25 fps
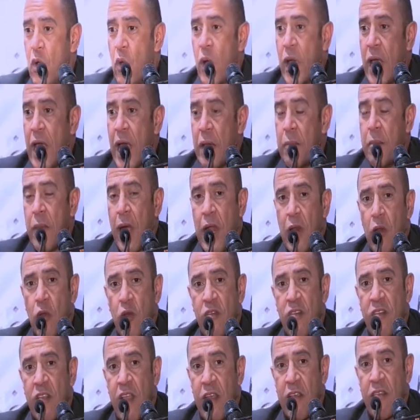وكان مع
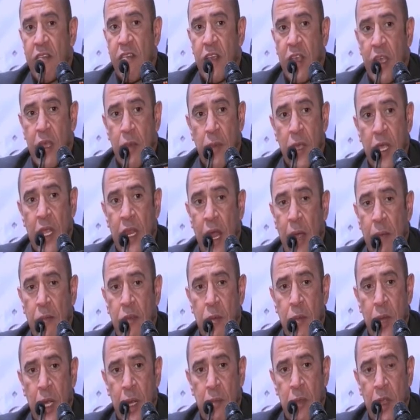الأستاذ الكبير
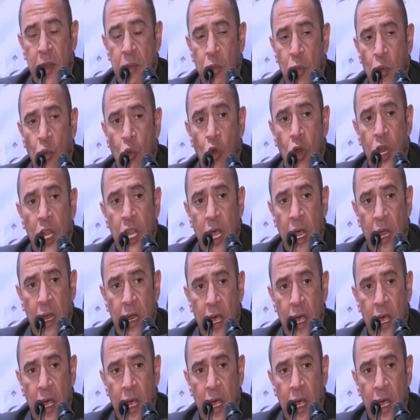عبد المنعم مدبولي